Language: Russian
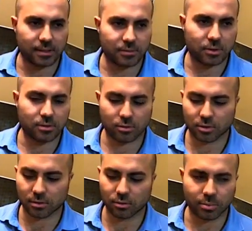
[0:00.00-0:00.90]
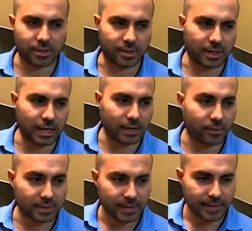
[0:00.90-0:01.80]
это все-таки уже крупные. А
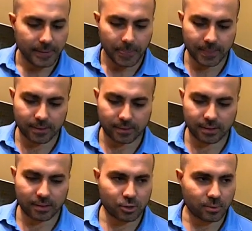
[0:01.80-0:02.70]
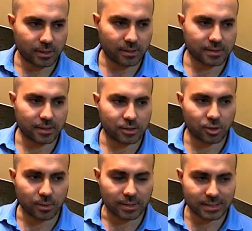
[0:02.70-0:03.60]
вот э, я о чем хотел сказать,
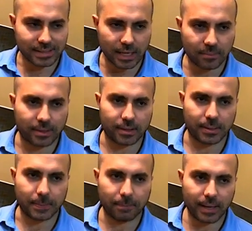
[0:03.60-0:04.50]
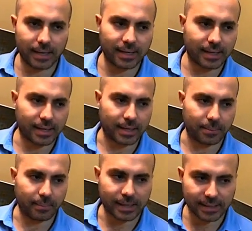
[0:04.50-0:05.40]
что самая маленькая
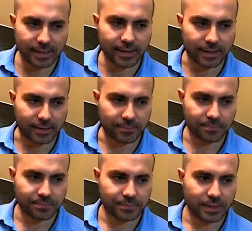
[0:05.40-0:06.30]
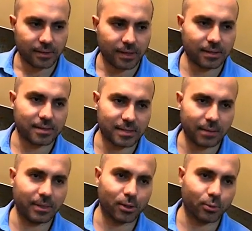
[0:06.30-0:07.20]
бактерия это
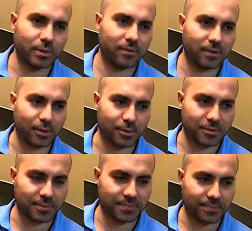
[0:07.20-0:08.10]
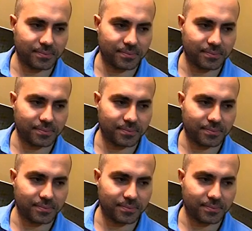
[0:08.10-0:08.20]
самый крупный вирус.